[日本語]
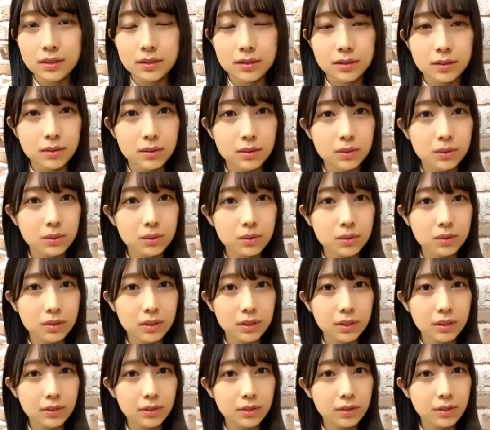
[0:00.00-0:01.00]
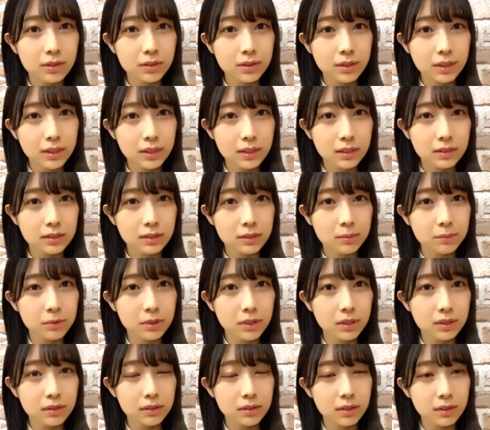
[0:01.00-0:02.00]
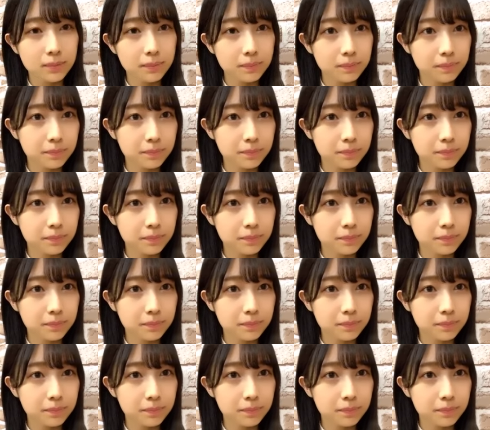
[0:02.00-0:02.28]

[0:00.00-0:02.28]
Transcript: そう本当にいろいろやらせてもらって